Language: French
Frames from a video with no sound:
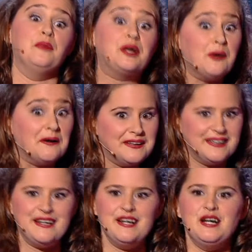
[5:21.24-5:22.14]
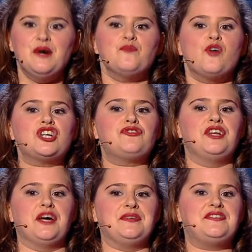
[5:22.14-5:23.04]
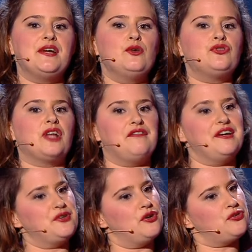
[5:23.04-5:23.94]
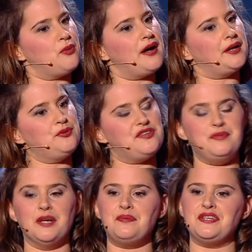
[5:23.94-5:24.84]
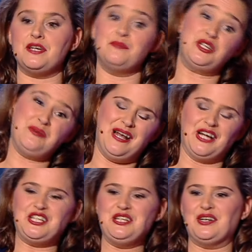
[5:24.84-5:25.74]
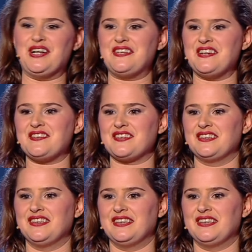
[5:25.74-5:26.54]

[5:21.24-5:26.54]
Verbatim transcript: mais quoi Moi, je voulais un métier où tu travailles que le soir et où c'est bien payé, mais je suis allergique au latex.